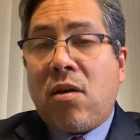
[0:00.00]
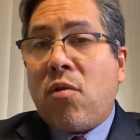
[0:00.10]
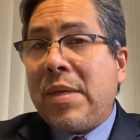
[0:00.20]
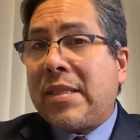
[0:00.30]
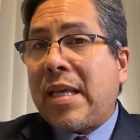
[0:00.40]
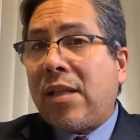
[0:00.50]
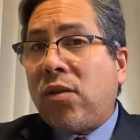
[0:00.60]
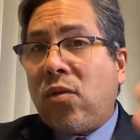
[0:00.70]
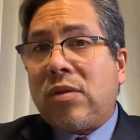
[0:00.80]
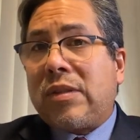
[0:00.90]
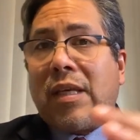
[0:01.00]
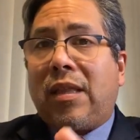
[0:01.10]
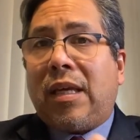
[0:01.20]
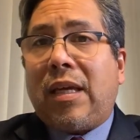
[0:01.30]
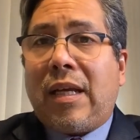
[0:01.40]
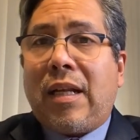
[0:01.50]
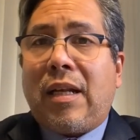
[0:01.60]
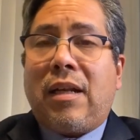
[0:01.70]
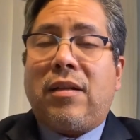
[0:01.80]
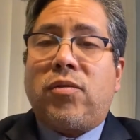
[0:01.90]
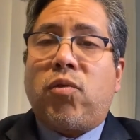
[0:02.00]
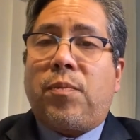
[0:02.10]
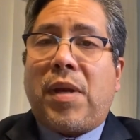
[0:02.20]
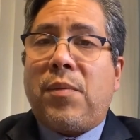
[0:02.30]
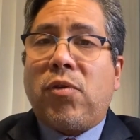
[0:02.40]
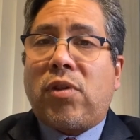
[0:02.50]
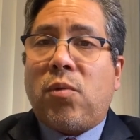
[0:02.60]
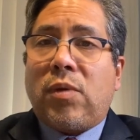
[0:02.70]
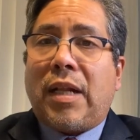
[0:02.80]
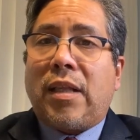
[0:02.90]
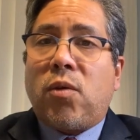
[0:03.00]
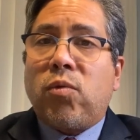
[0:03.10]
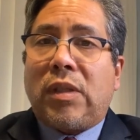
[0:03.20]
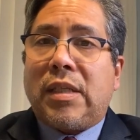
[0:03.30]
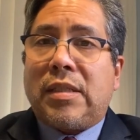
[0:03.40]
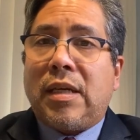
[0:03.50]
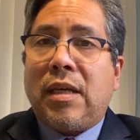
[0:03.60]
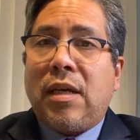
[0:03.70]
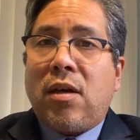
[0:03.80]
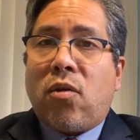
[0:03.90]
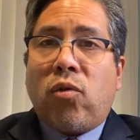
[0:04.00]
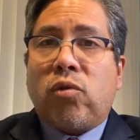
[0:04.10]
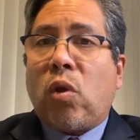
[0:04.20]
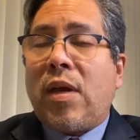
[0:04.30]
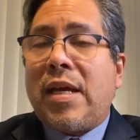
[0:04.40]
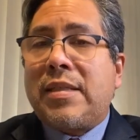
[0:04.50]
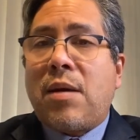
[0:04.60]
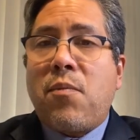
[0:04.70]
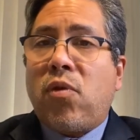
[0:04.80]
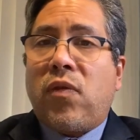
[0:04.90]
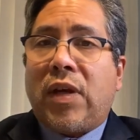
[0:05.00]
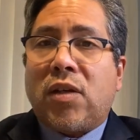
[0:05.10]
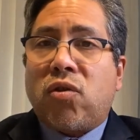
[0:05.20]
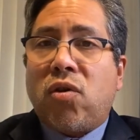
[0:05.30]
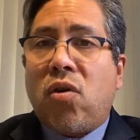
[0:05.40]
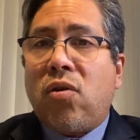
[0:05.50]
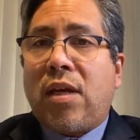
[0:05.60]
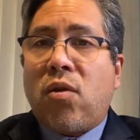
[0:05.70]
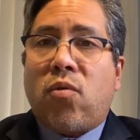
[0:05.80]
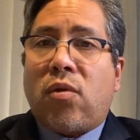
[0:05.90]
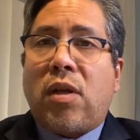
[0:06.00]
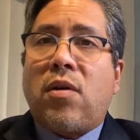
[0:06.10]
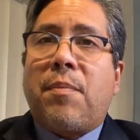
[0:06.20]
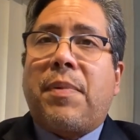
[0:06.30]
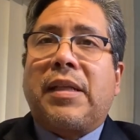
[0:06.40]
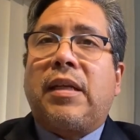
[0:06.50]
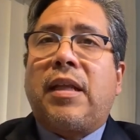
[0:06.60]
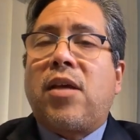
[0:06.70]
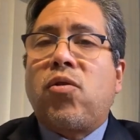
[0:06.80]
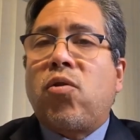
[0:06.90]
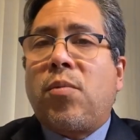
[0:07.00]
Comenzando desde el Supremo Tribunal de Justicia, con todas esas modificaciones que ocurrieron a partir del año